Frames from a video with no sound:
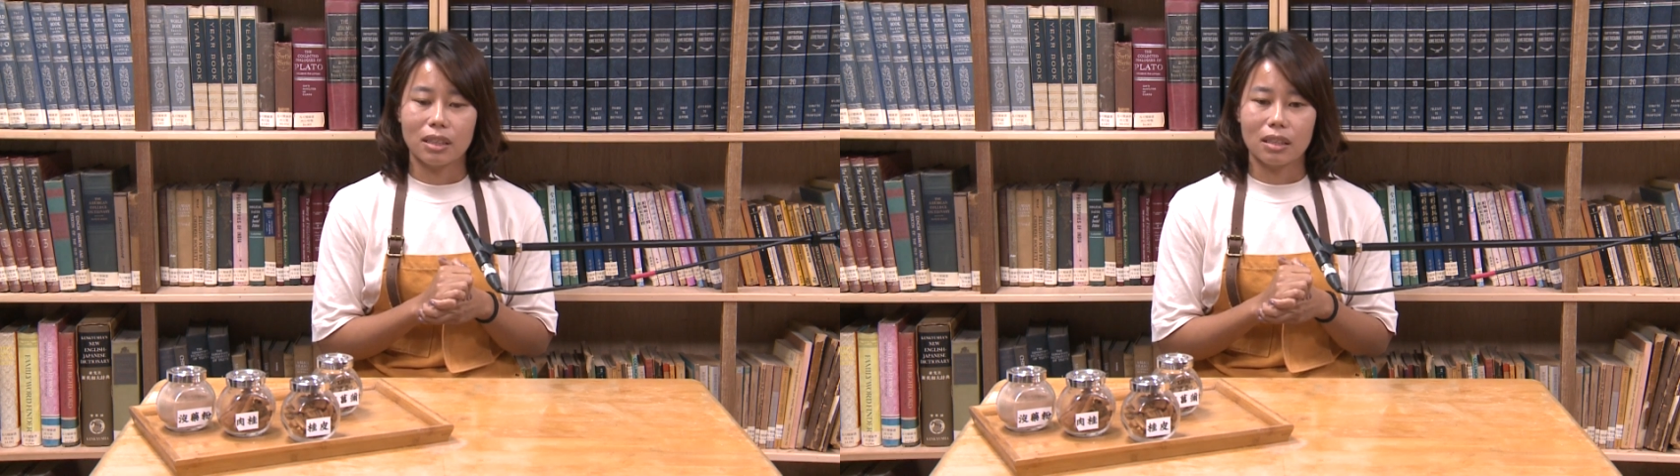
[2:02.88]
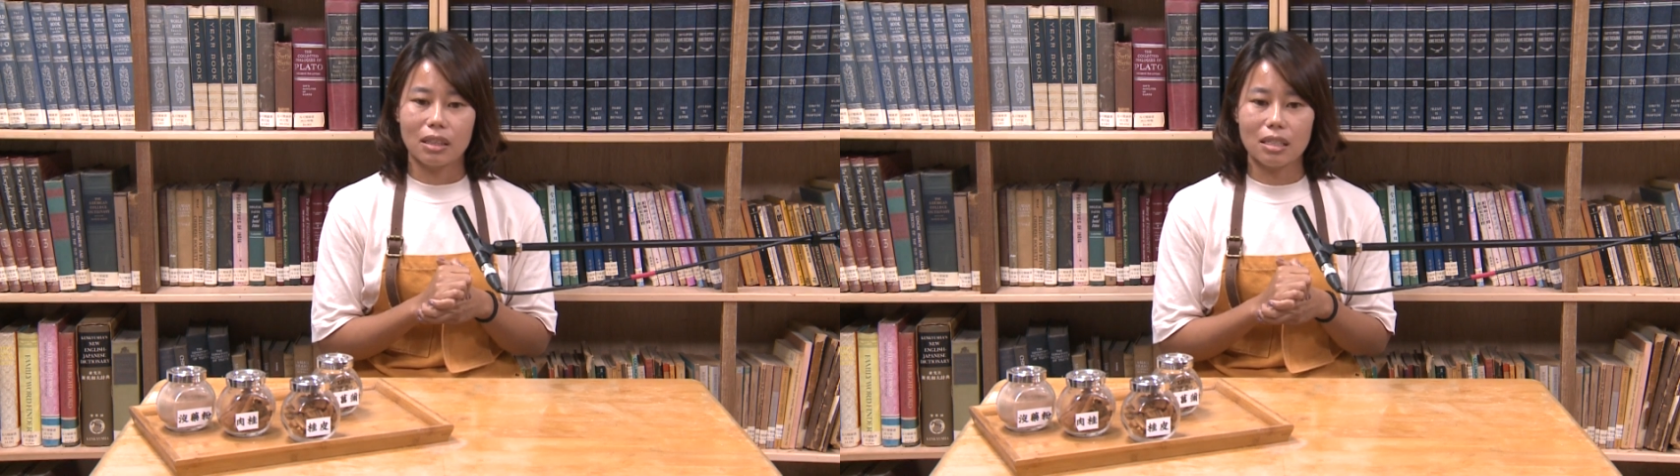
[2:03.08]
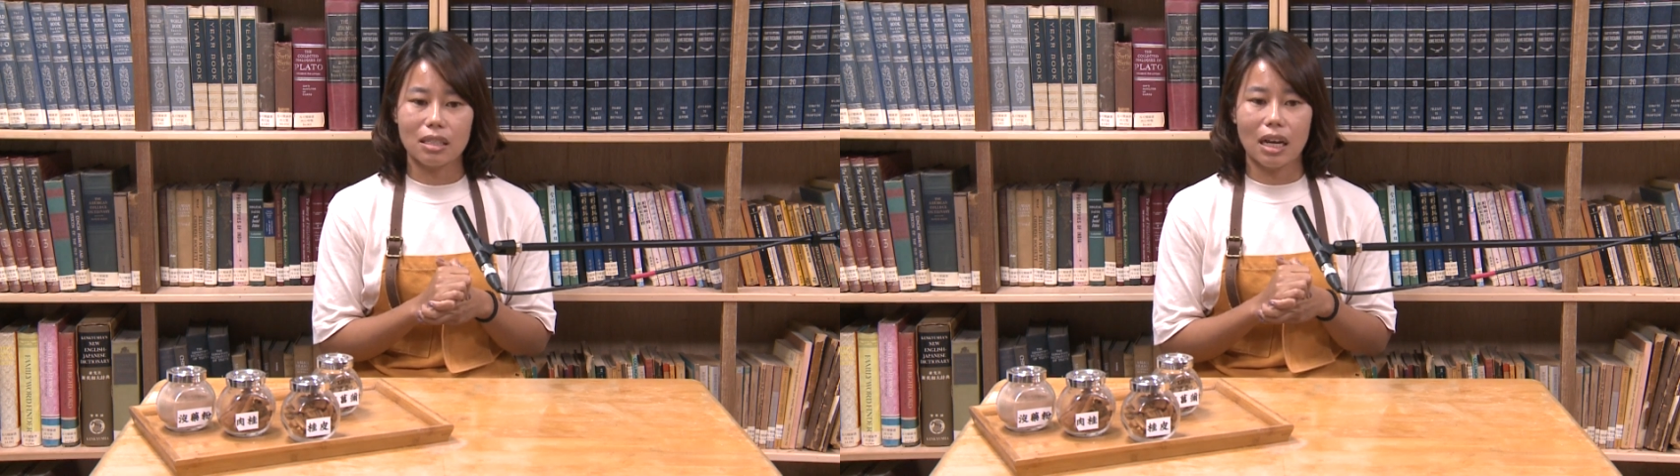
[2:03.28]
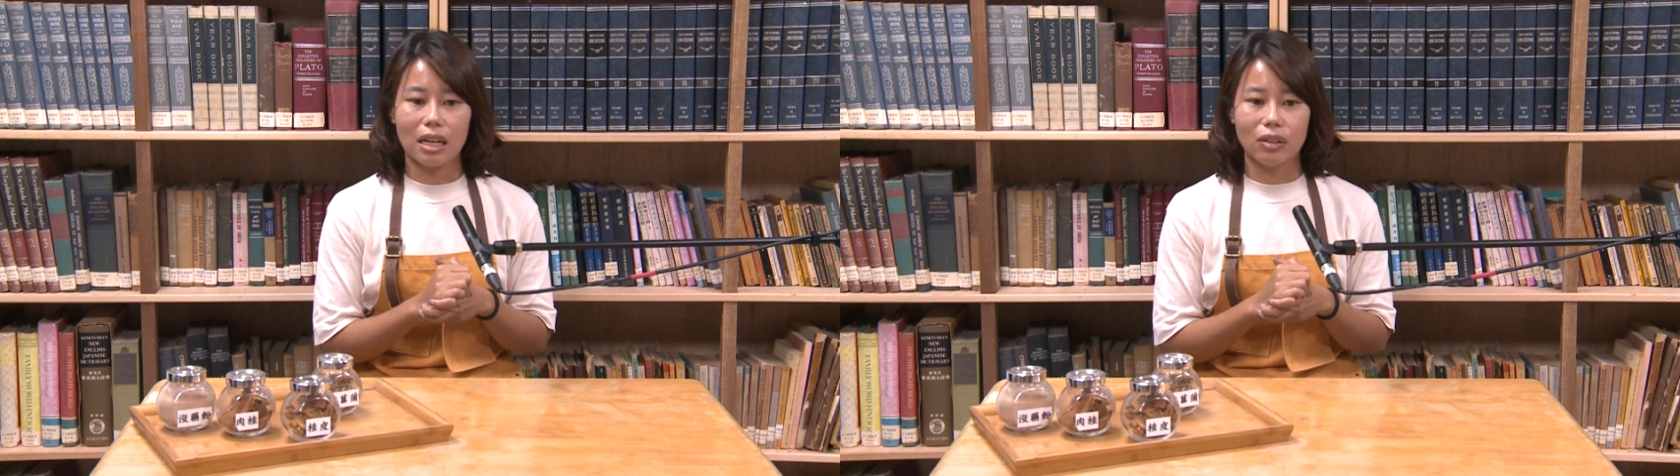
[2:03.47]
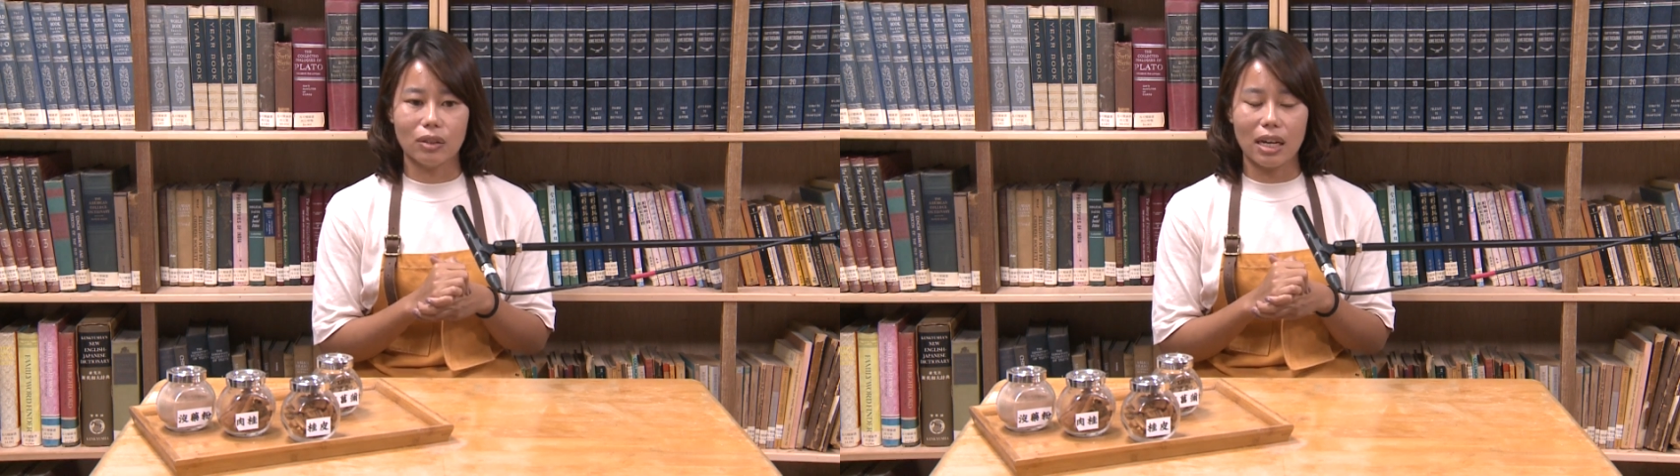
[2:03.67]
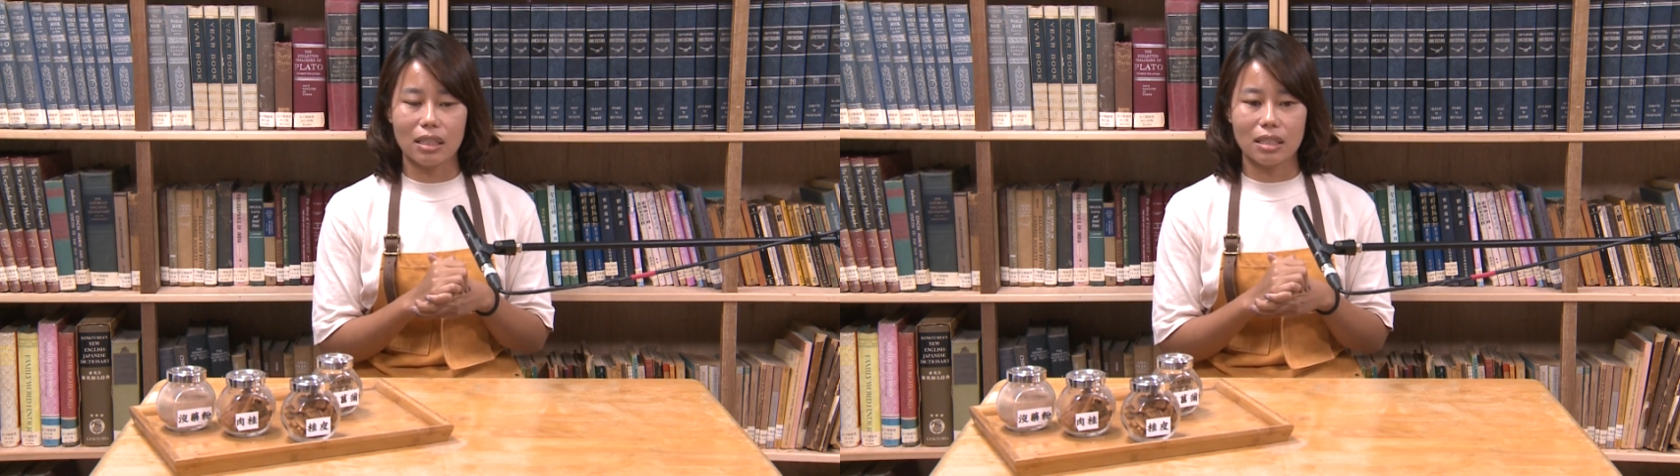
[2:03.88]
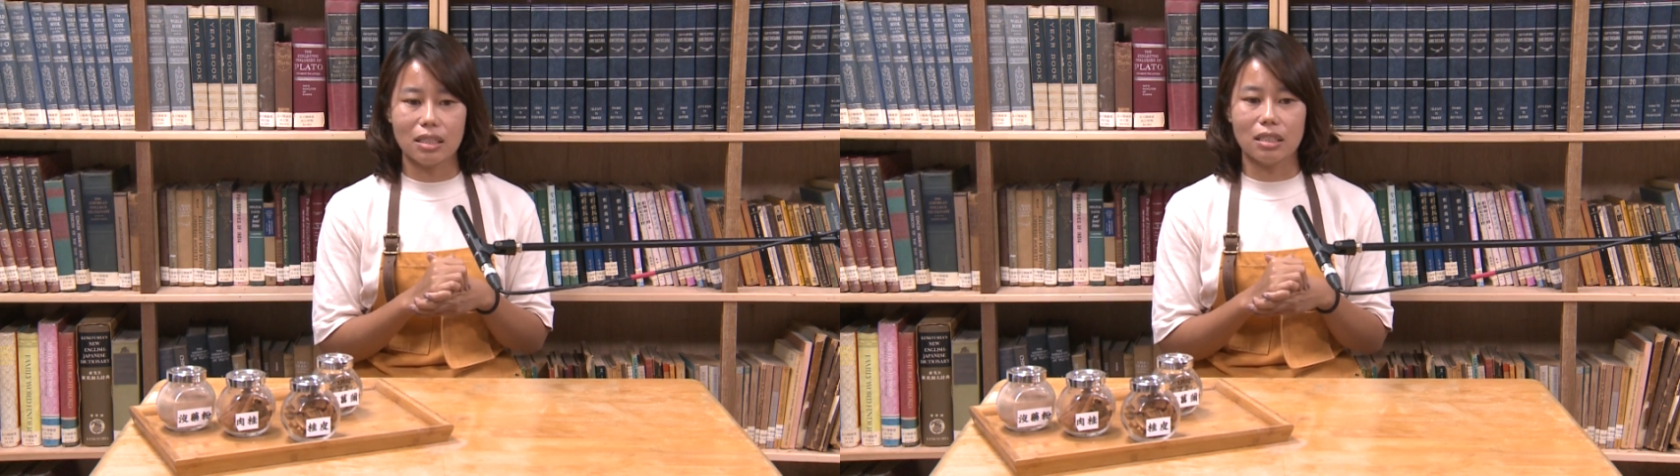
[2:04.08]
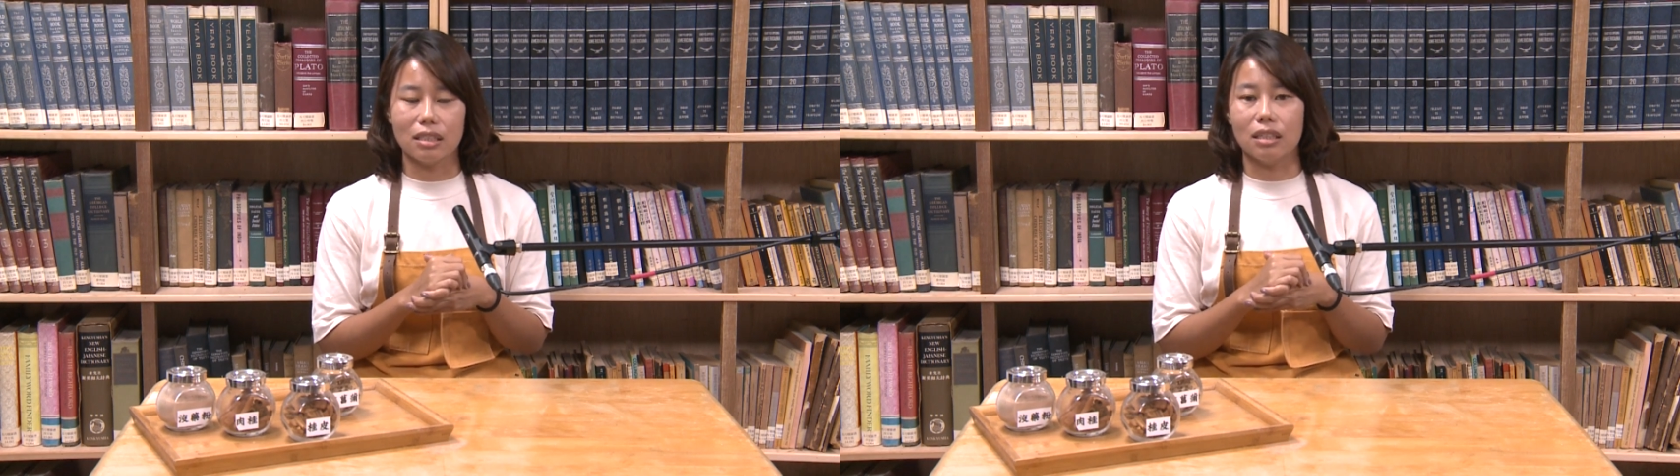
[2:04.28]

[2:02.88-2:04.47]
但是他有他自己